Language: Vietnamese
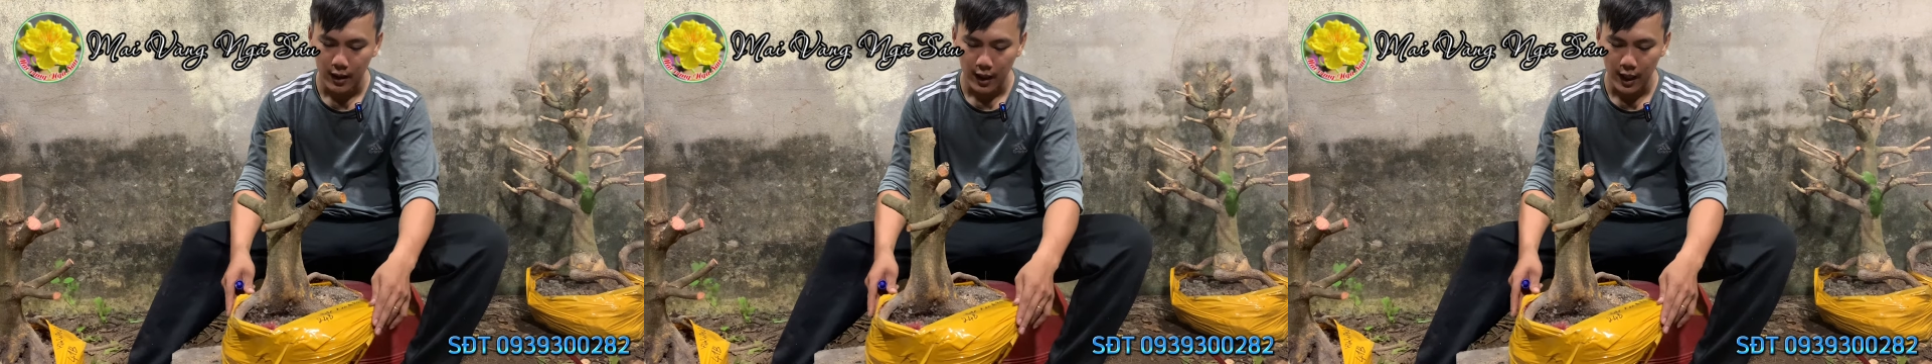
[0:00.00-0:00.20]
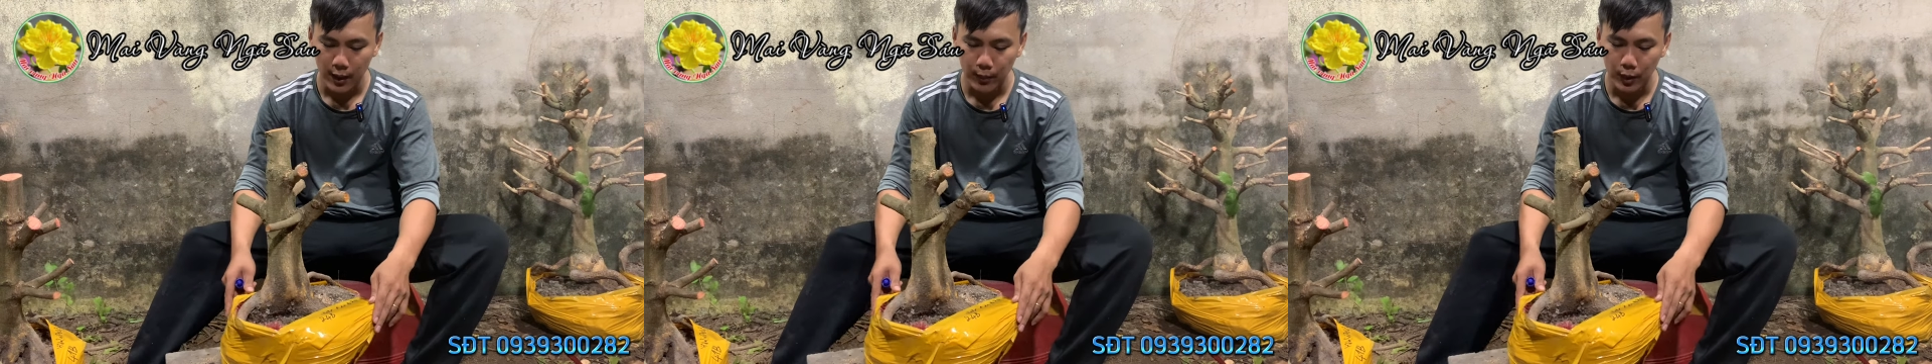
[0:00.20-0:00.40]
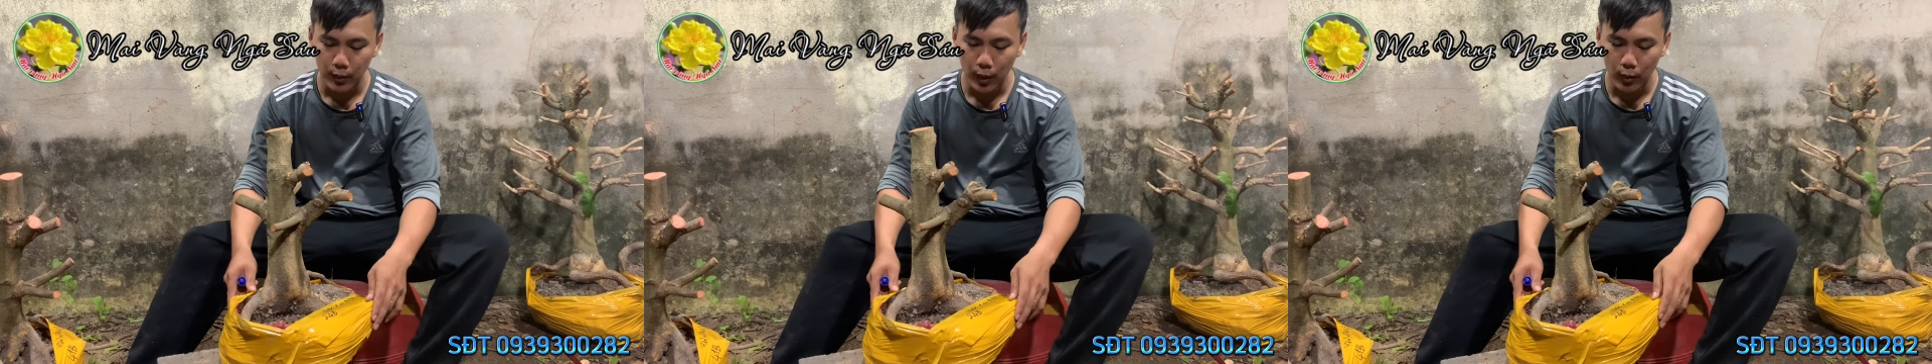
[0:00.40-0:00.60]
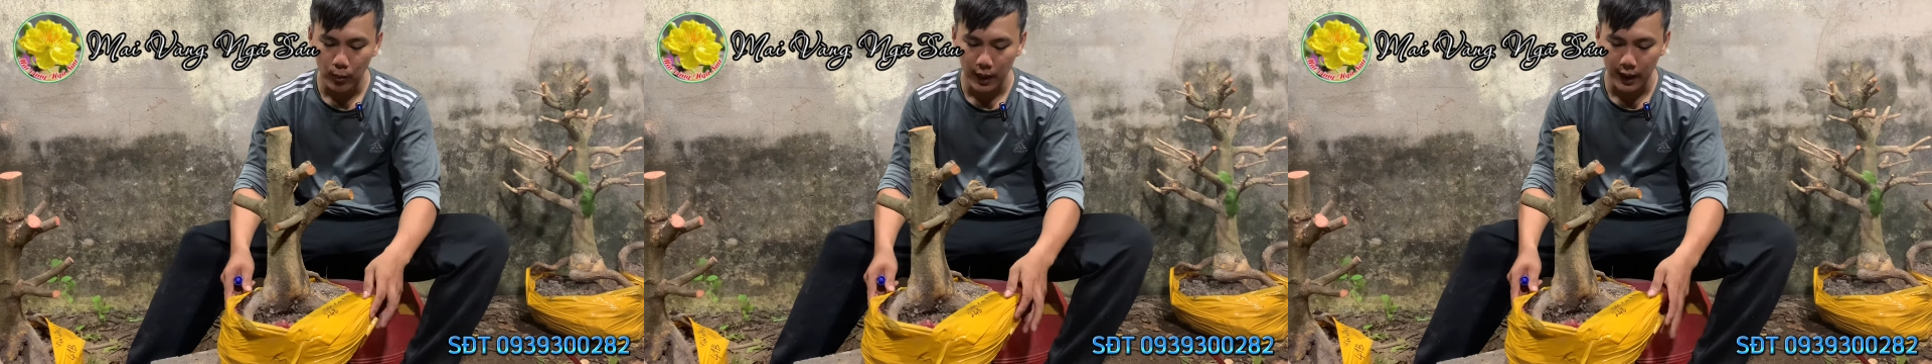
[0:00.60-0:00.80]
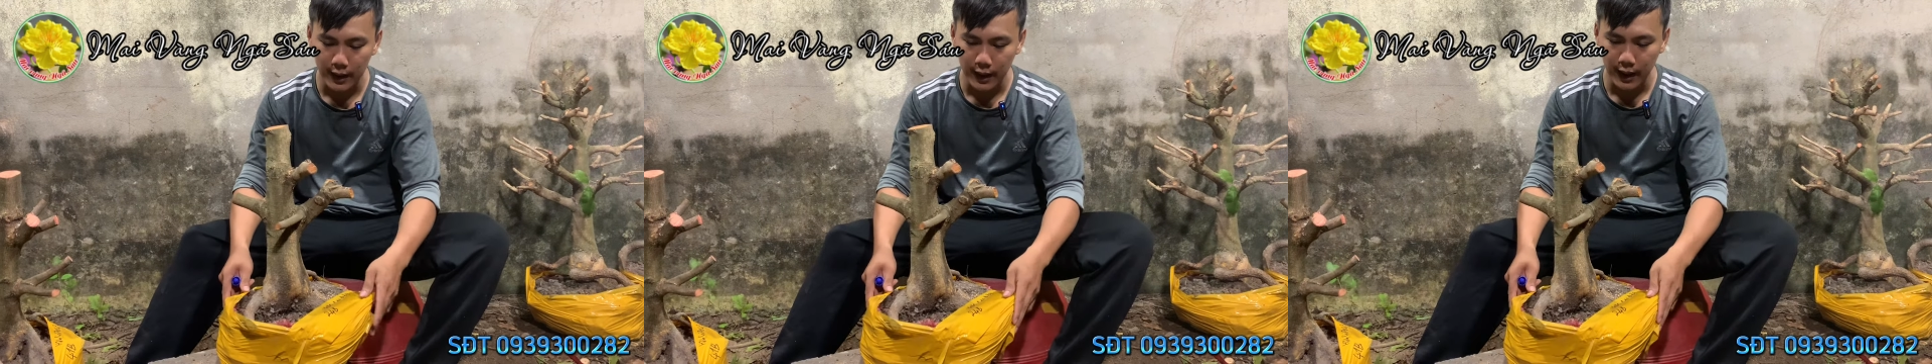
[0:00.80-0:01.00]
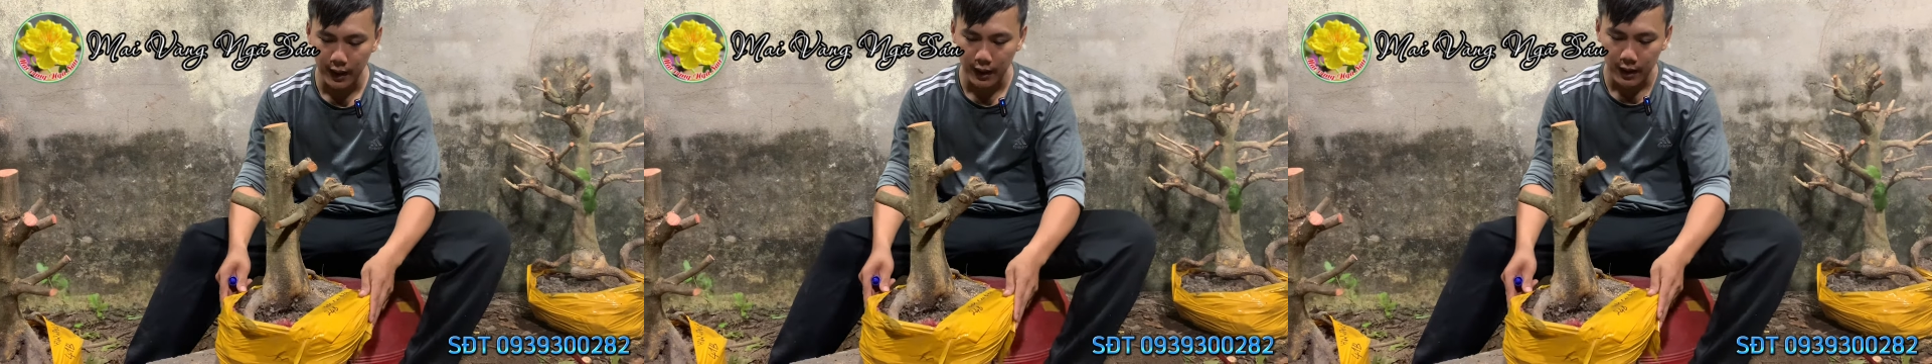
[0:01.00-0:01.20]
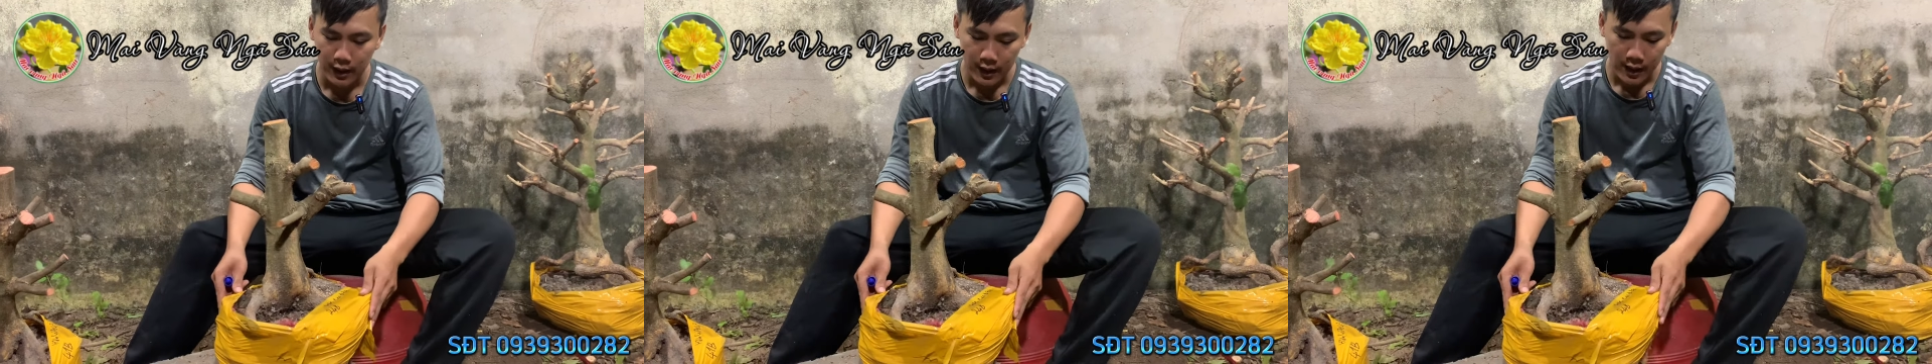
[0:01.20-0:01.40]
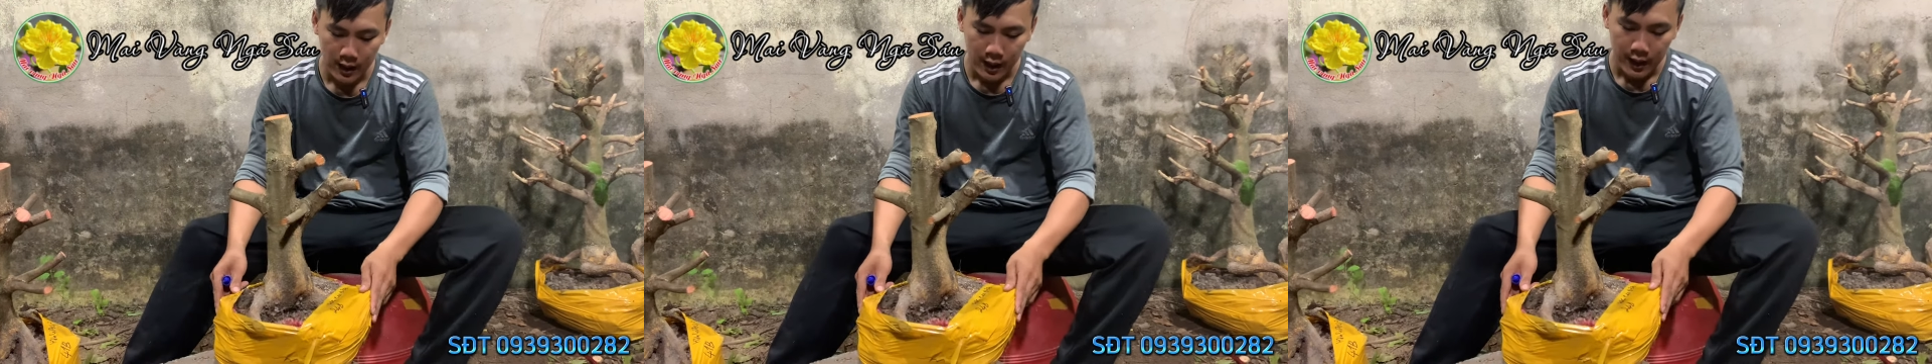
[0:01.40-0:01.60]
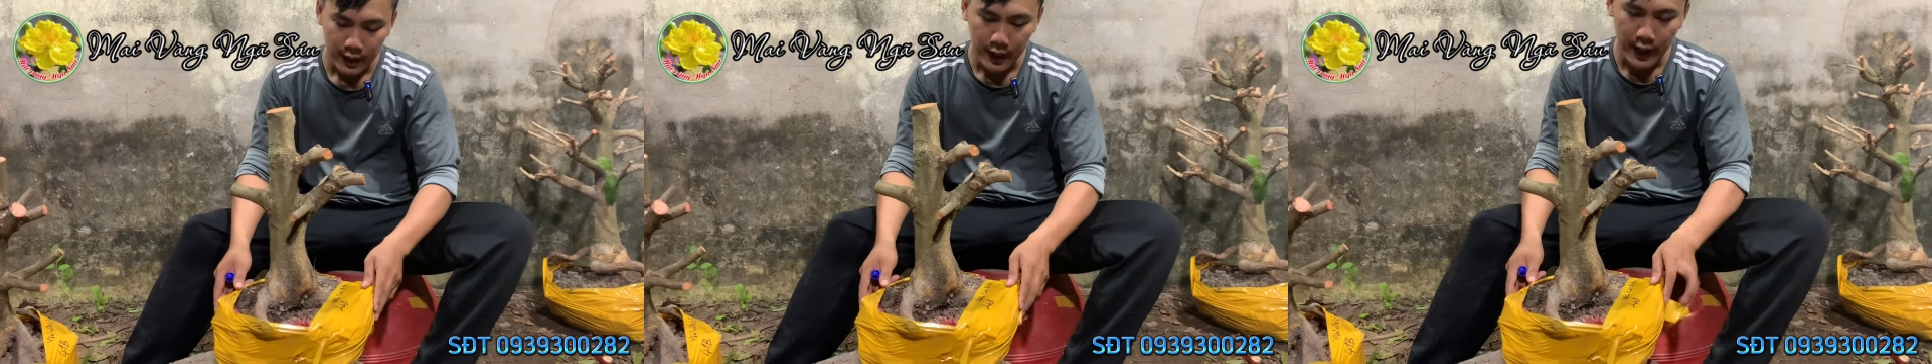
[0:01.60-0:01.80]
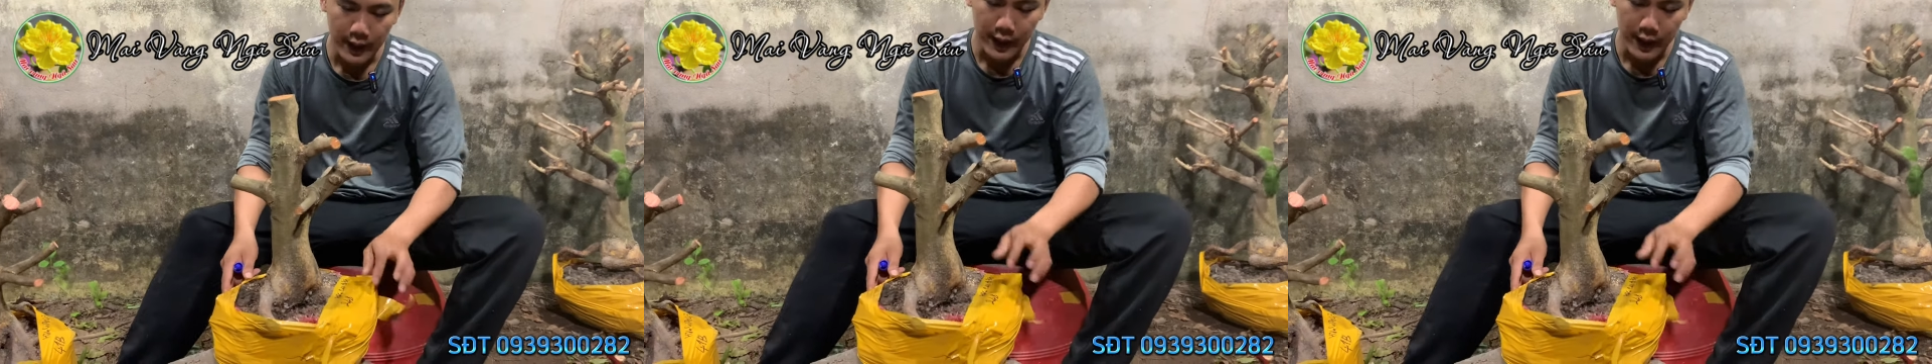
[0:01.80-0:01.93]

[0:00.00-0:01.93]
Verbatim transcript: hai mươi bốn B nha. Cây